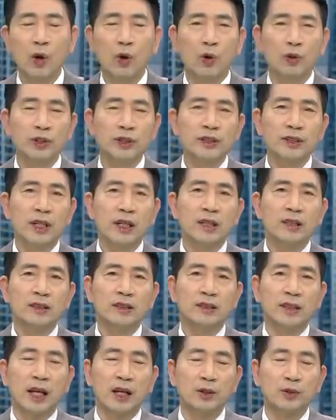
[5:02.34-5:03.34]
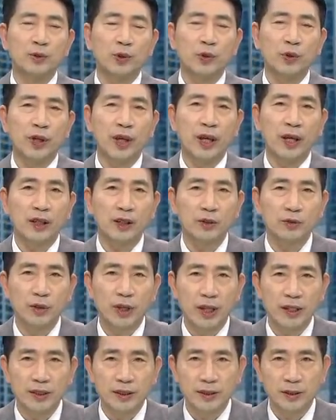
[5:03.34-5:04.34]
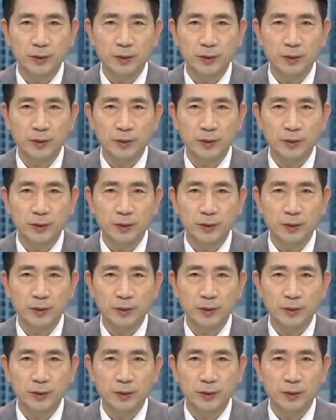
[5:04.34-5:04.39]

오 시장은 당초의 경우에 이제